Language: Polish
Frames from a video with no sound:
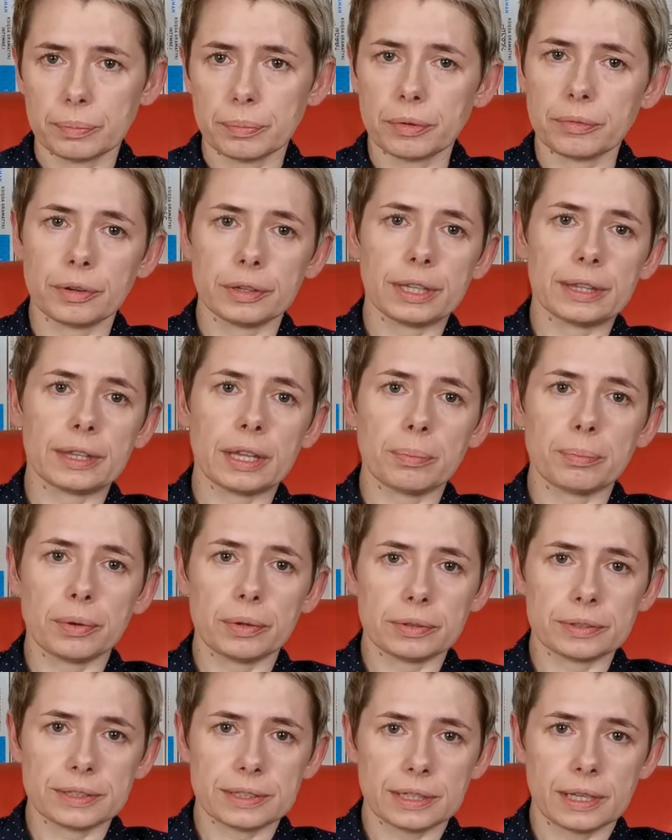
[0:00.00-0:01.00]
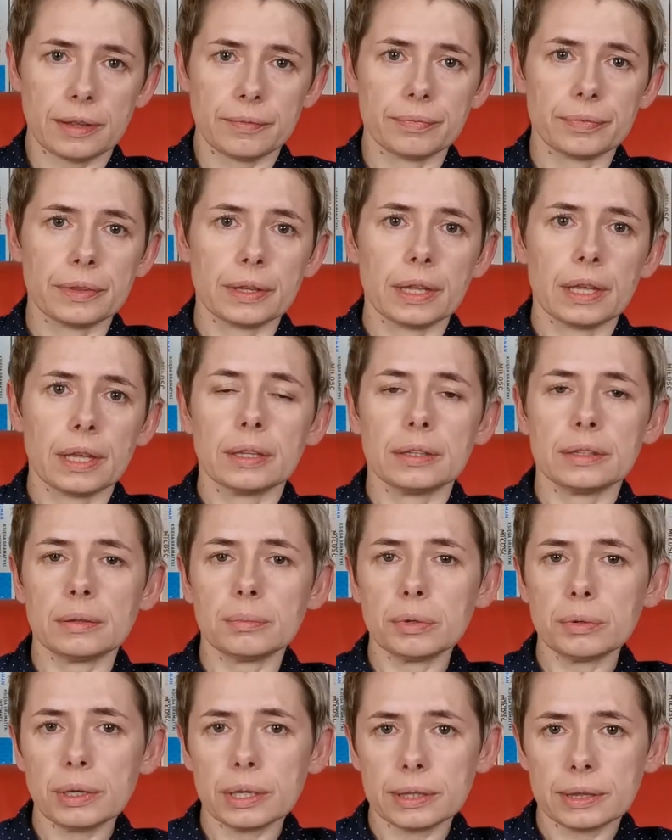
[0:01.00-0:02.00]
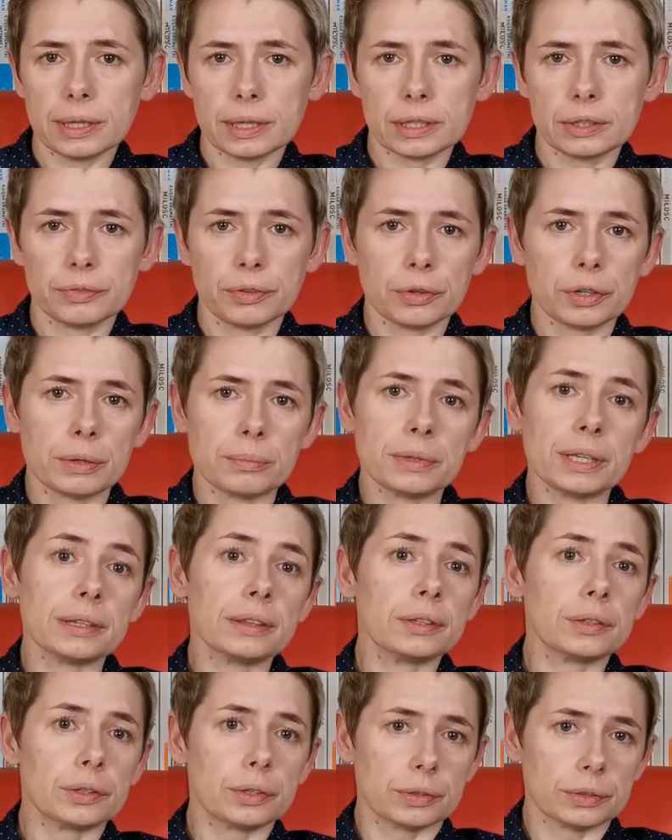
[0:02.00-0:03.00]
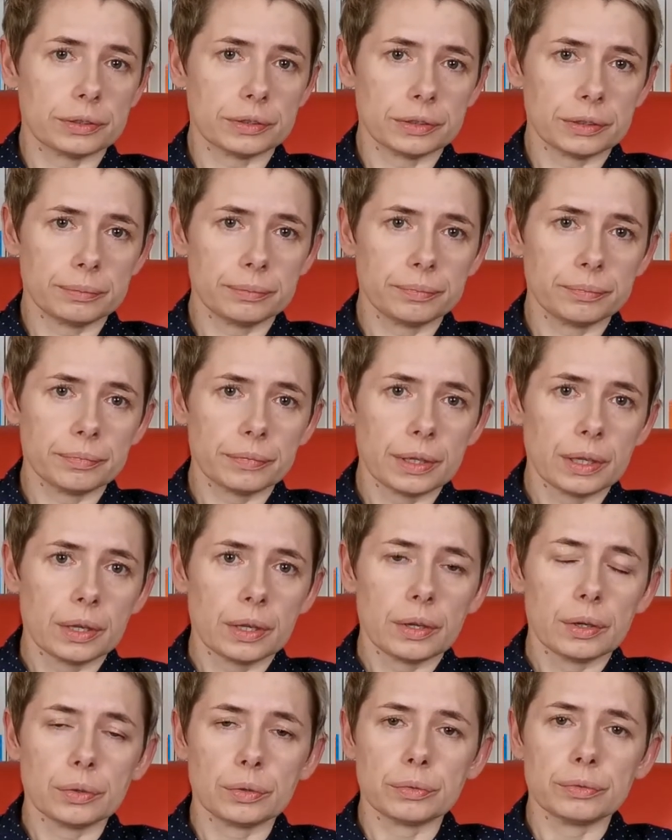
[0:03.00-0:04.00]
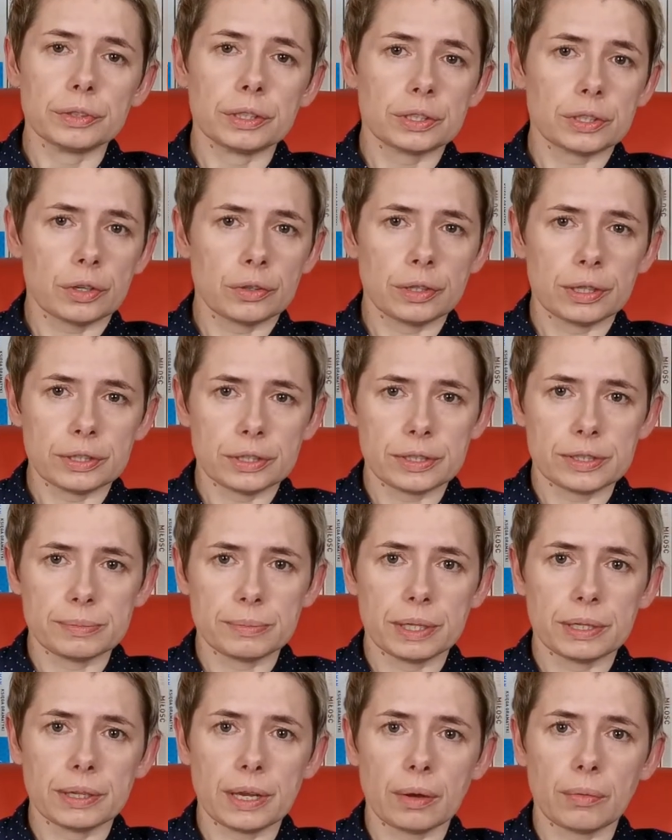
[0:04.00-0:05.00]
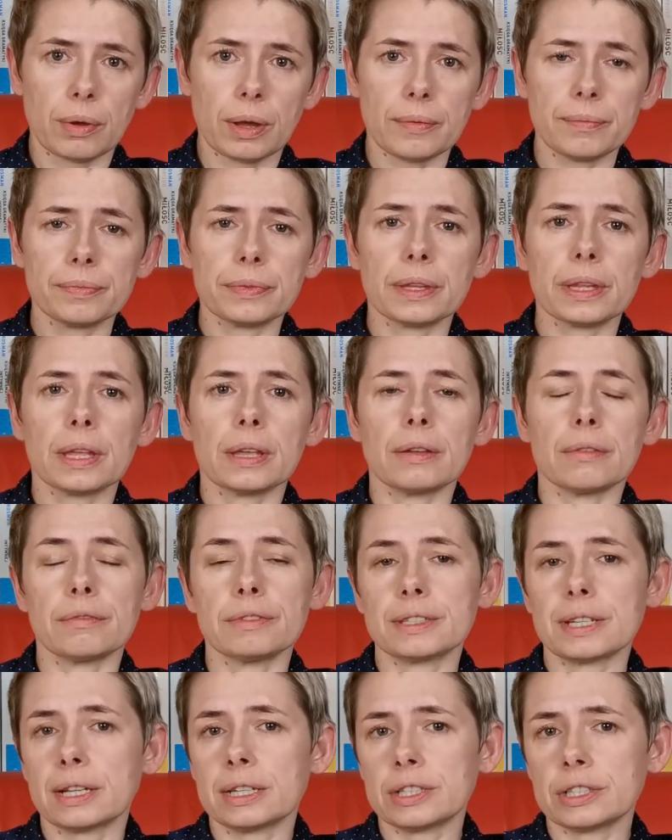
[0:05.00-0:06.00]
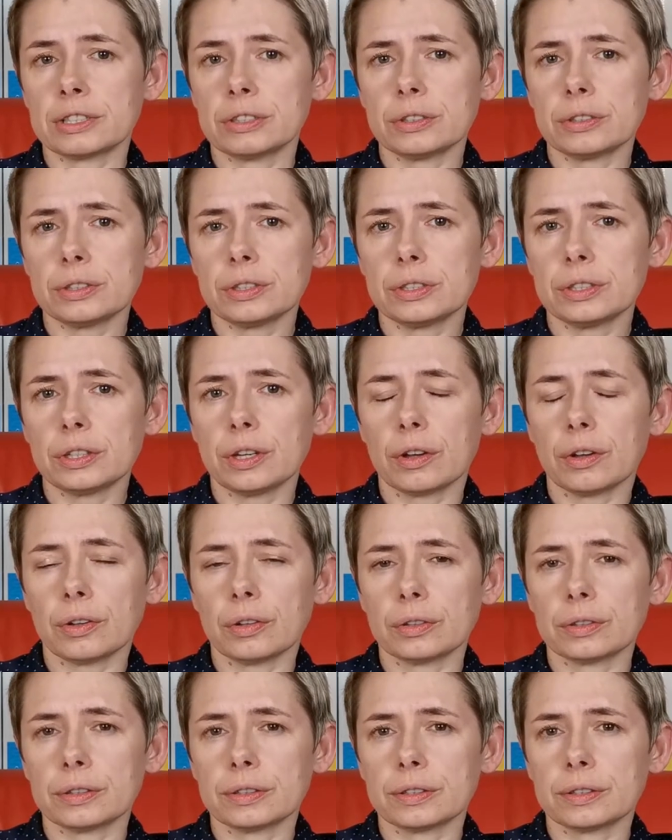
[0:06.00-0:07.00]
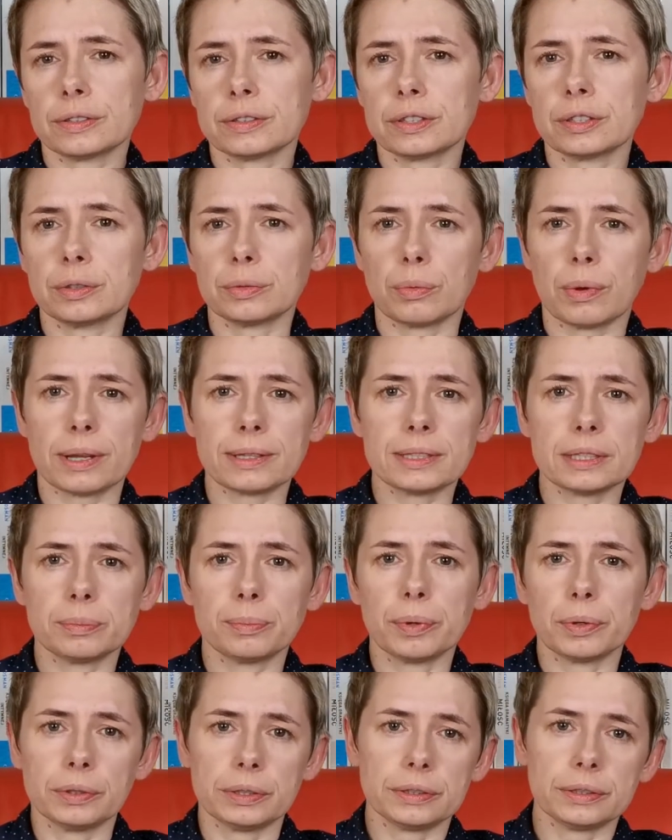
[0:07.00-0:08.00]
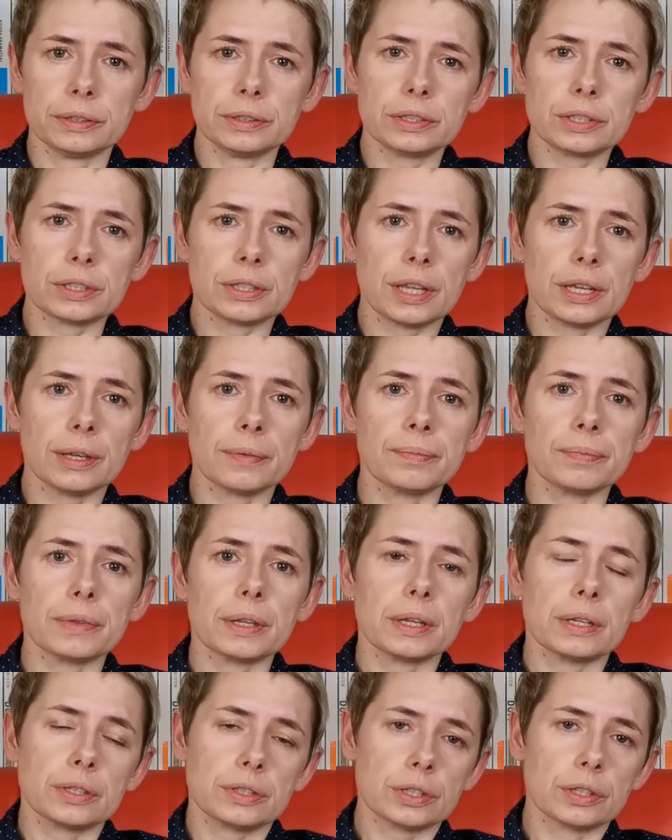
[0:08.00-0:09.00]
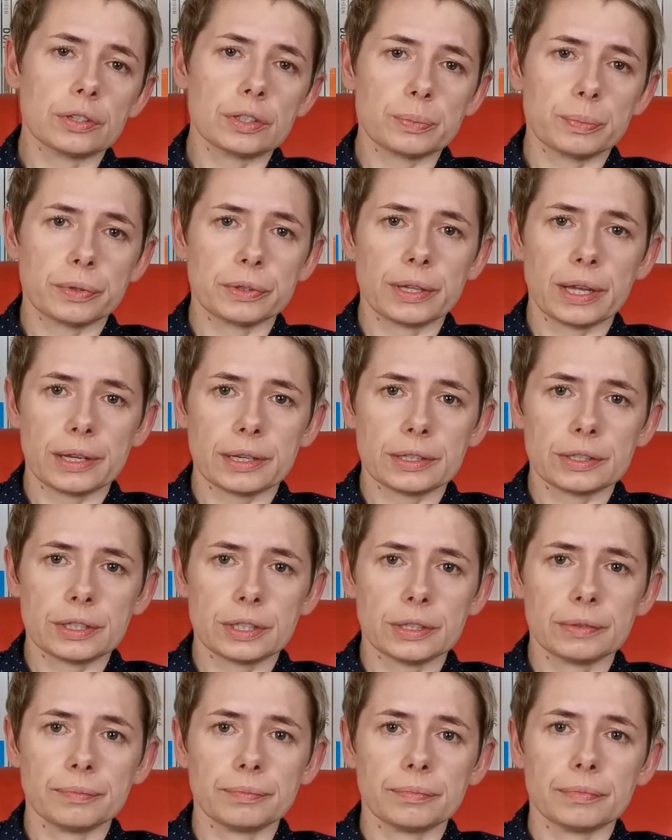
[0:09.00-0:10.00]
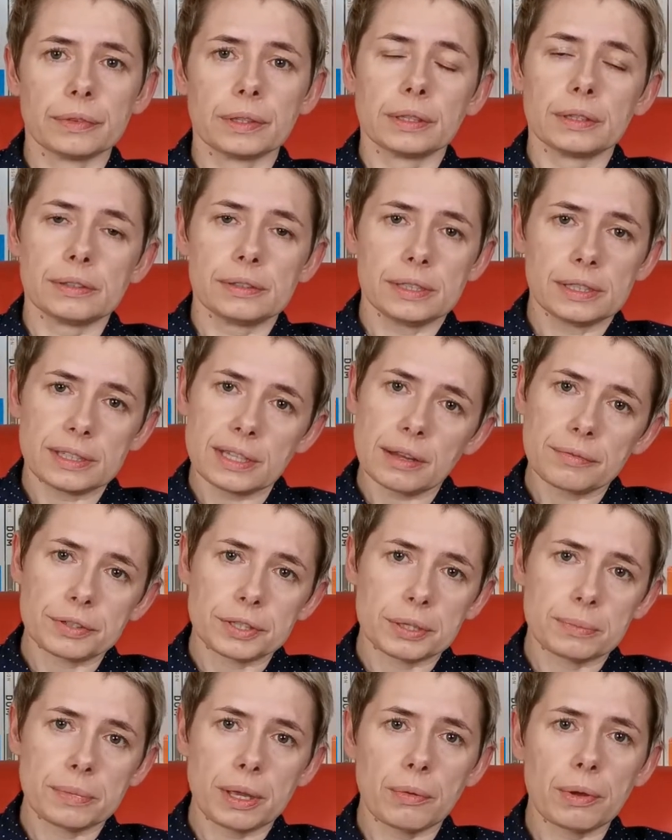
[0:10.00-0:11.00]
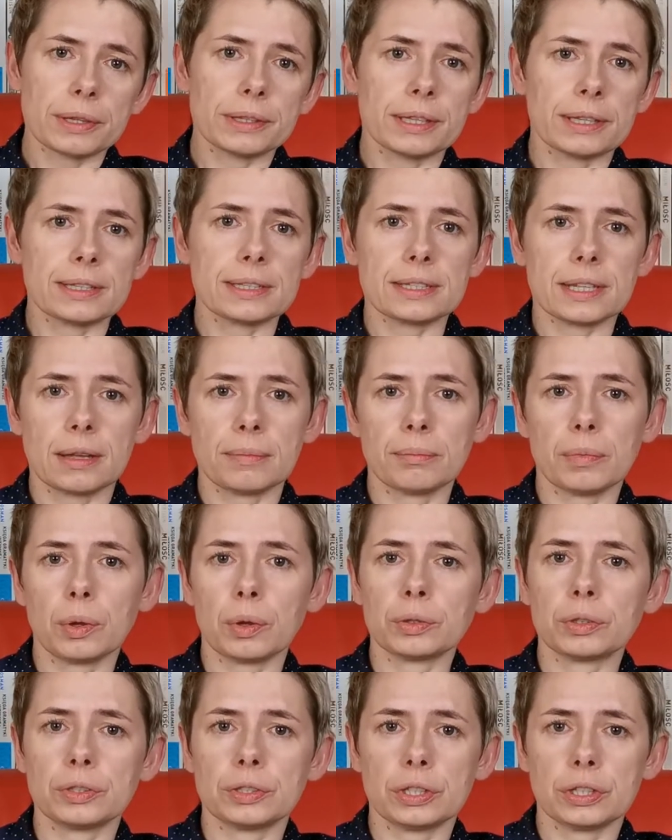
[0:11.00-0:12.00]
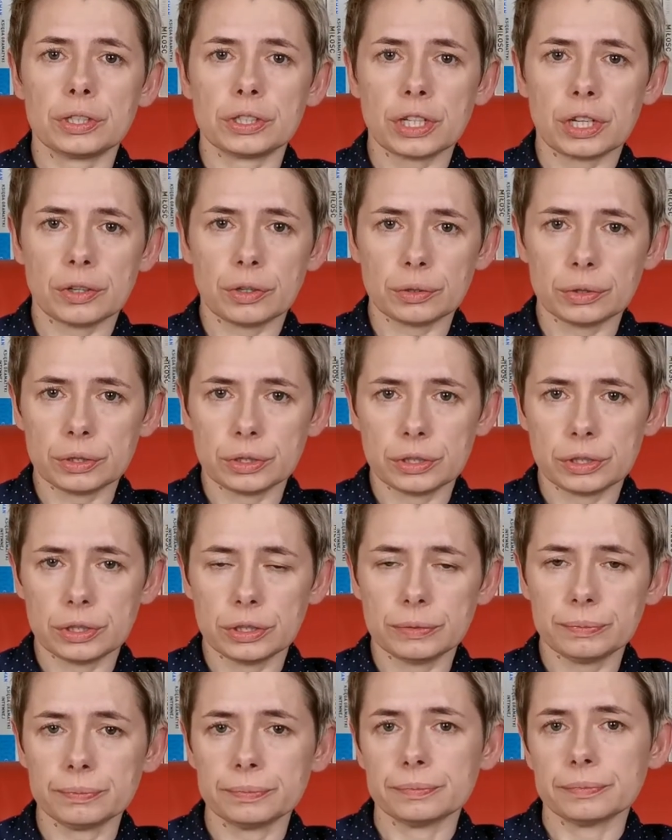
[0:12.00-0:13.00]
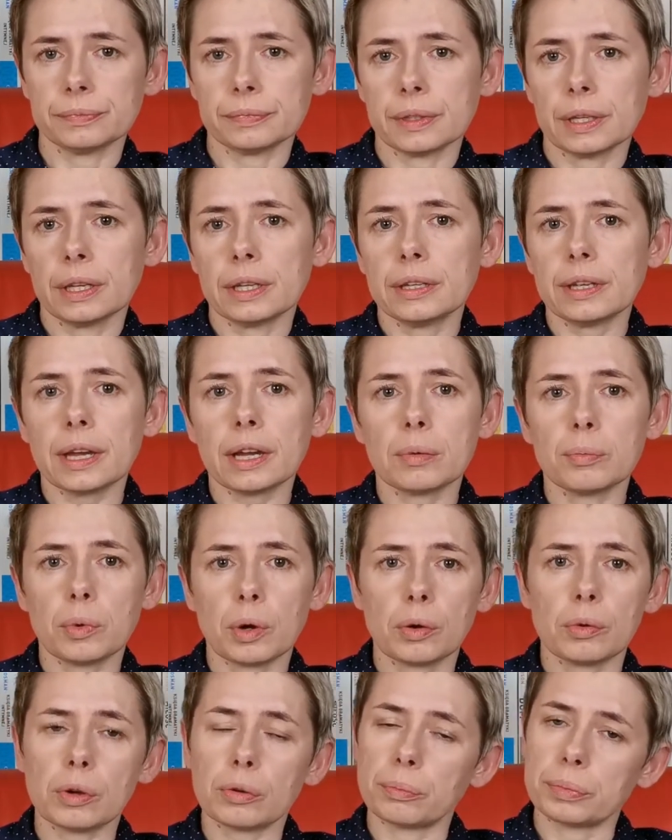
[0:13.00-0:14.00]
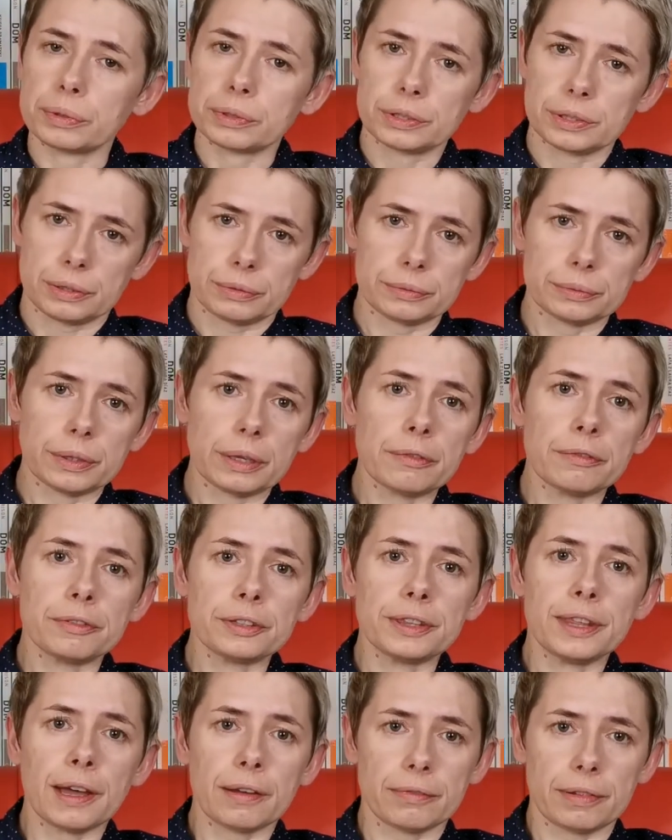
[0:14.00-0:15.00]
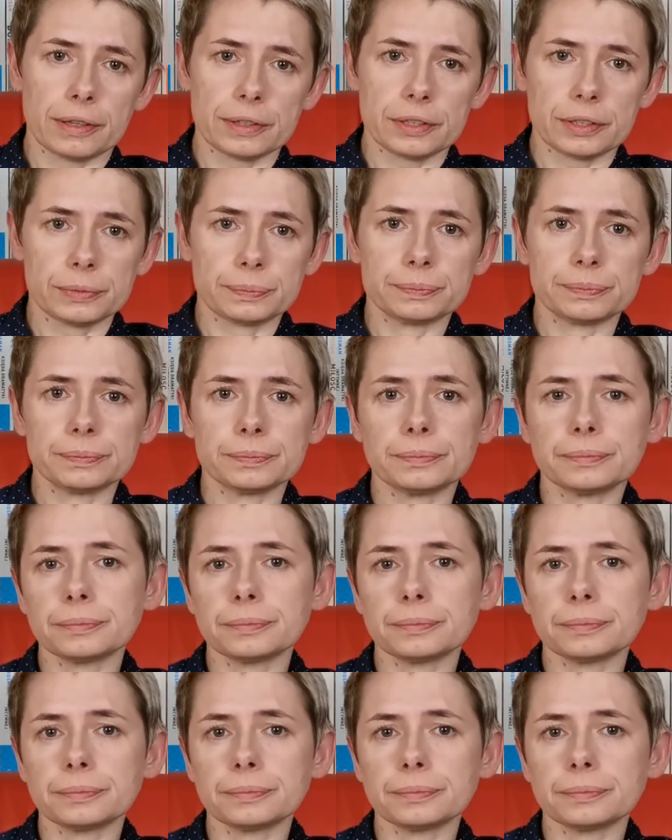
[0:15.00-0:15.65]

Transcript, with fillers: Powojenna Polska nie była jednak tworem jednorodnym, również ona się zmieniała, w zależności od sytuacji politycznej czy gospodarczej. Nie zawsze miała ten sam odcień szarości, jak mogłoby się wydawać.